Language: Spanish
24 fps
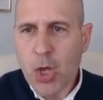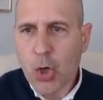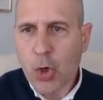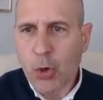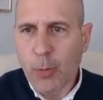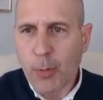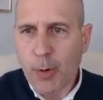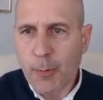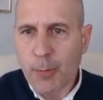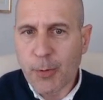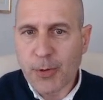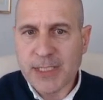
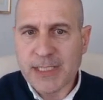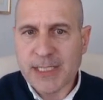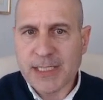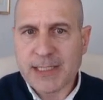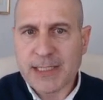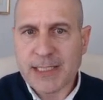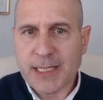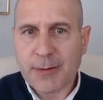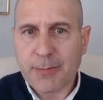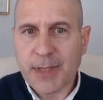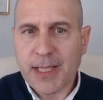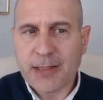Como podéis
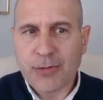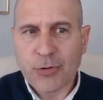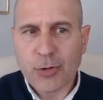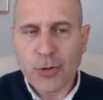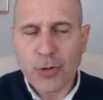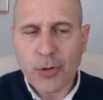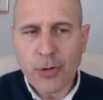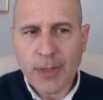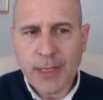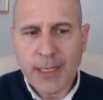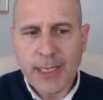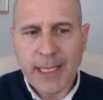estar
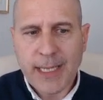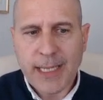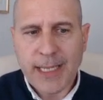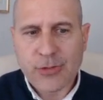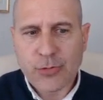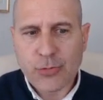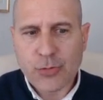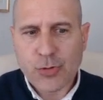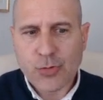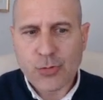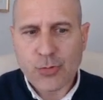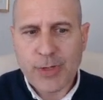viendo,
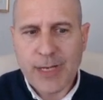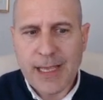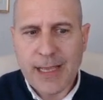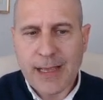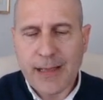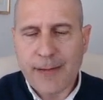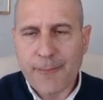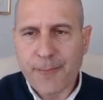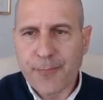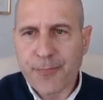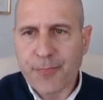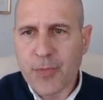esto es
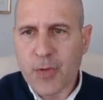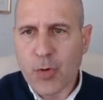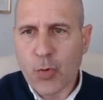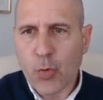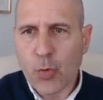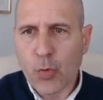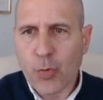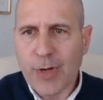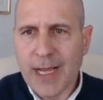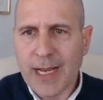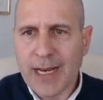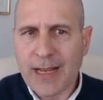una,
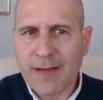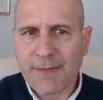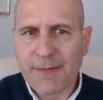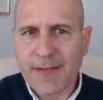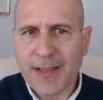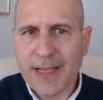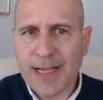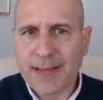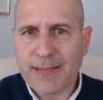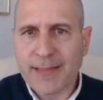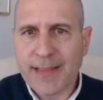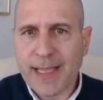una
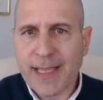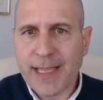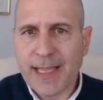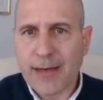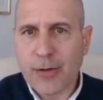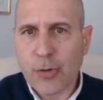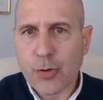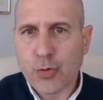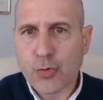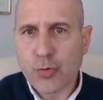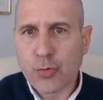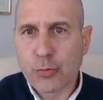gráfica de
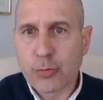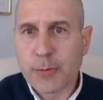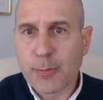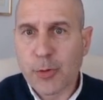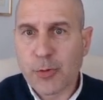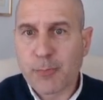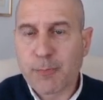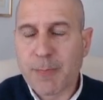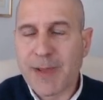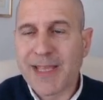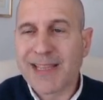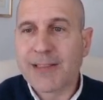los
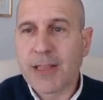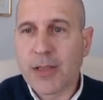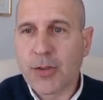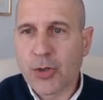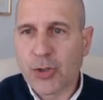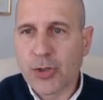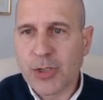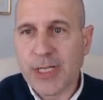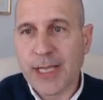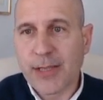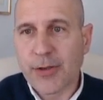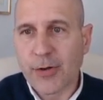últimos
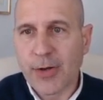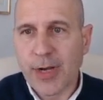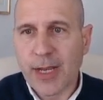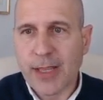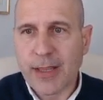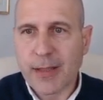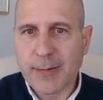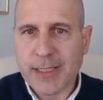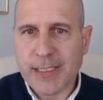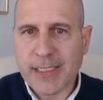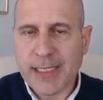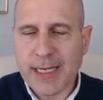22 años,
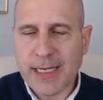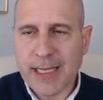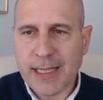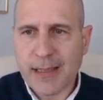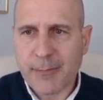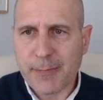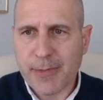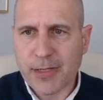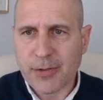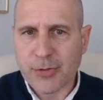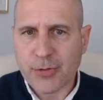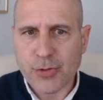nada más y
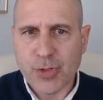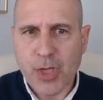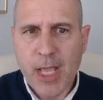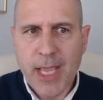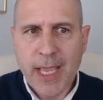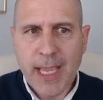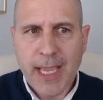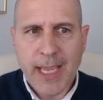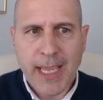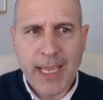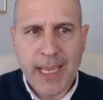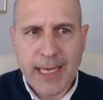nada menos.
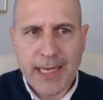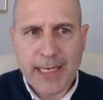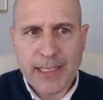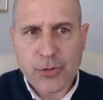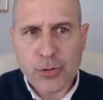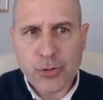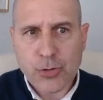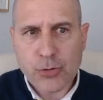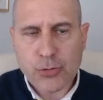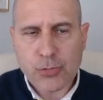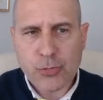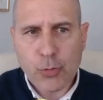En
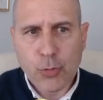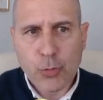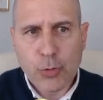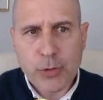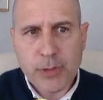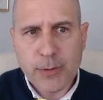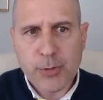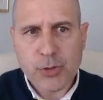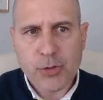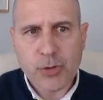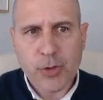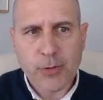estos
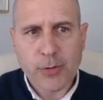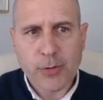últimos